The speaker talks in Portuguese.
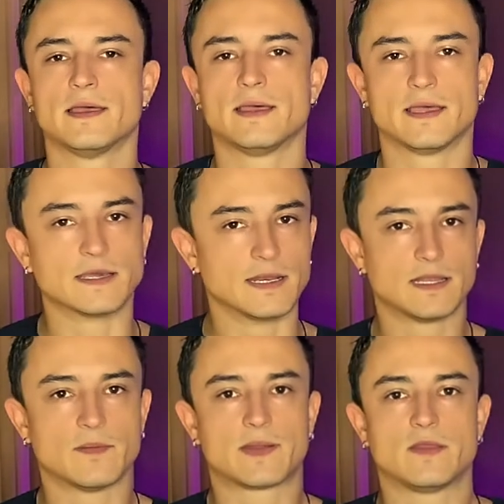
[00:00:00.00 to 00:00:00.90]
é,
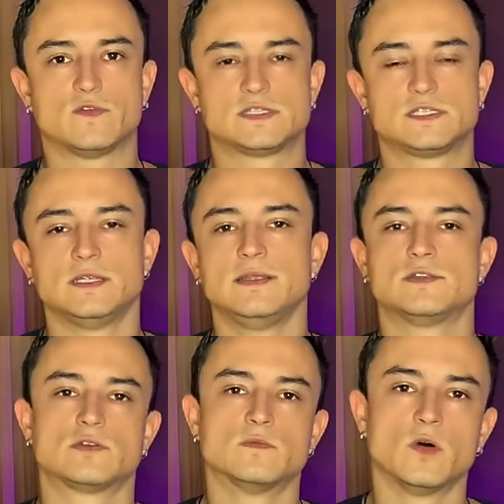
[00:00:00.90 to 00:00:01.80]
grana para investir
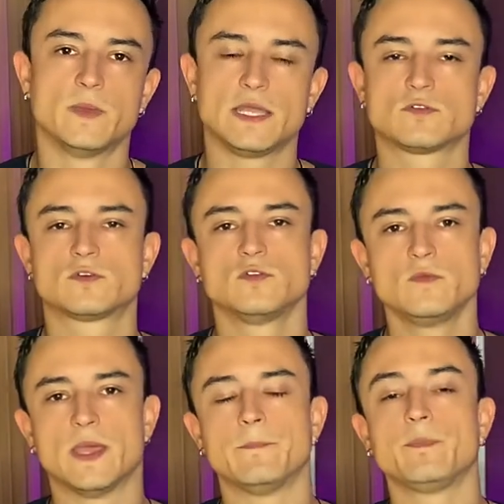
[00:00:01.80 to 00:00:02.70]
nisso no momento,
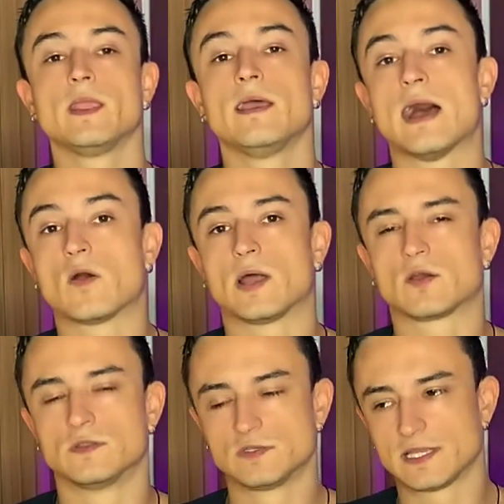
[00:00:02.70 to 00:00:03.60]
tudo bem. Agora,
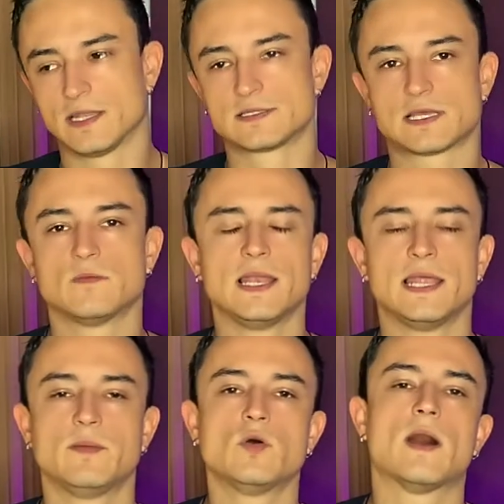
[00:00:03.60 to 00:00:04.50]
quando você lançar uma
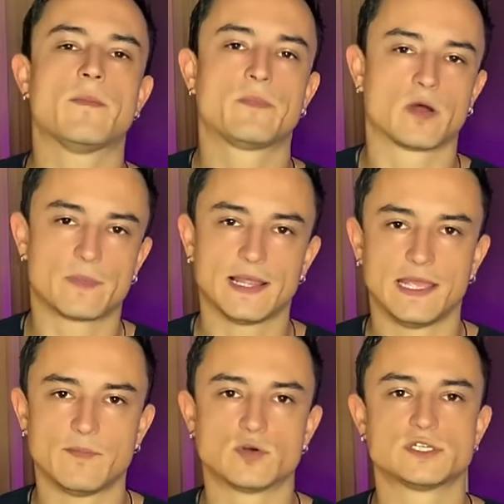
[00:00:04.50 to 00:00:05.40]
label, a própria
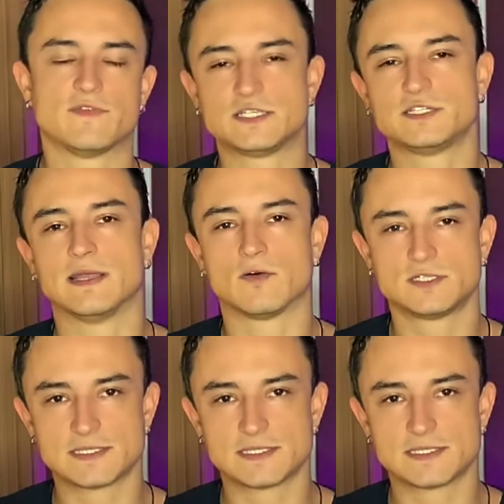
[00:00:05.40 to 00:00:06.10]
label já vai te dar o